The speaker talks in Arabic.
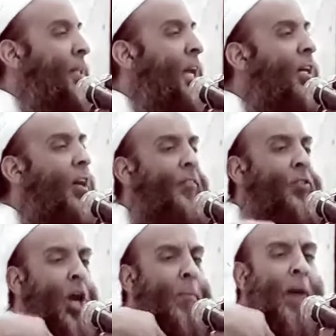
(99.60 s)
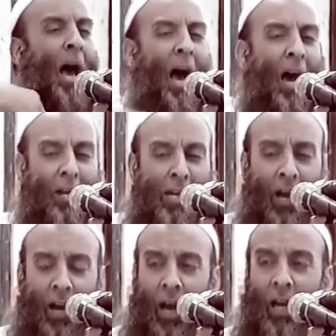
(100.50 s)
بتقف شبه
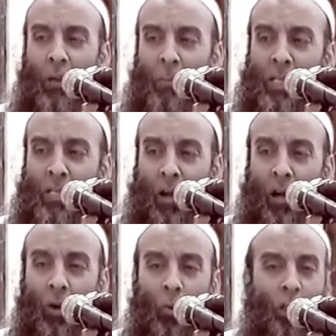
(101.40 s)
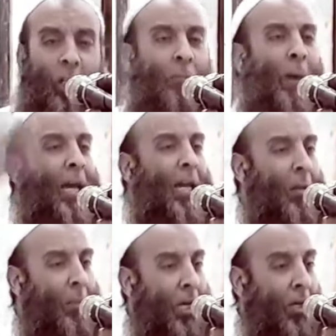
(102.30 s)
عارية على المسرح وتتميل
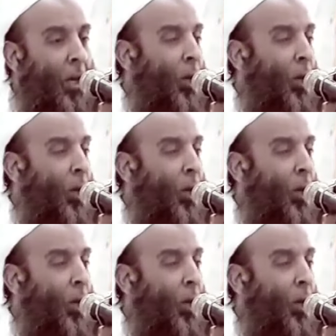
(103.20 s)
يمين